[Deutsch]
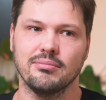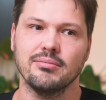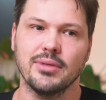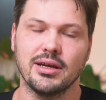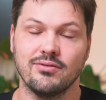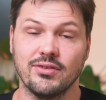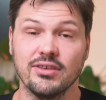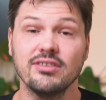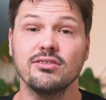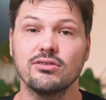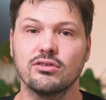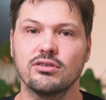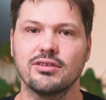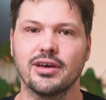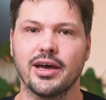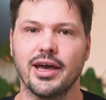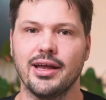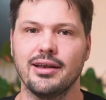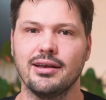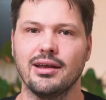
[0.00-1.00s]
mein Wissen zu
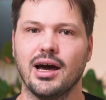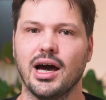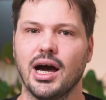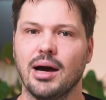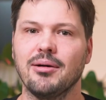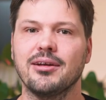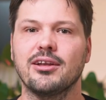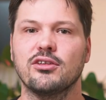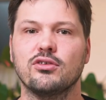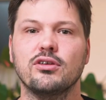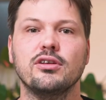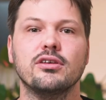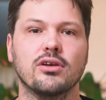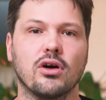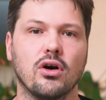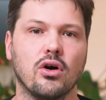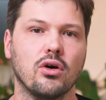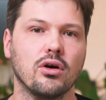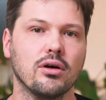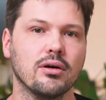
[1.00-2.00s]
teilen, aber natürlich
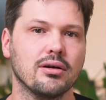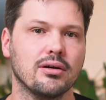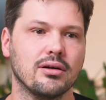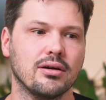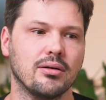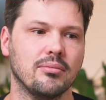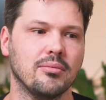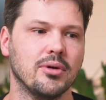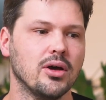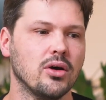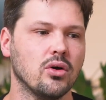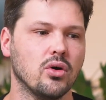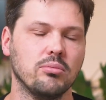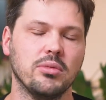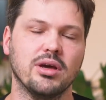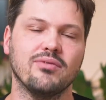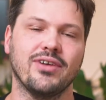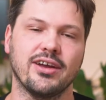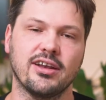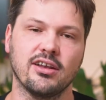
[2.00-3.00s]
auch, ähm, um
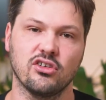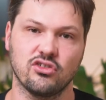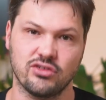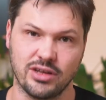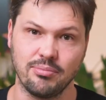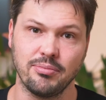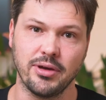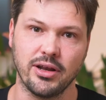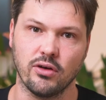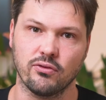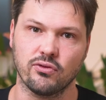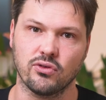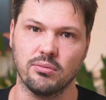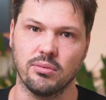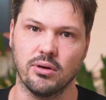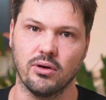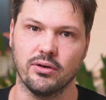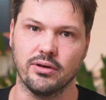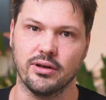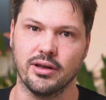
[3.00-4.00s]
mir ein weiteres Standbein
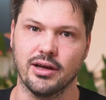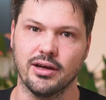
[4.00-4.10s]
aufzubauen.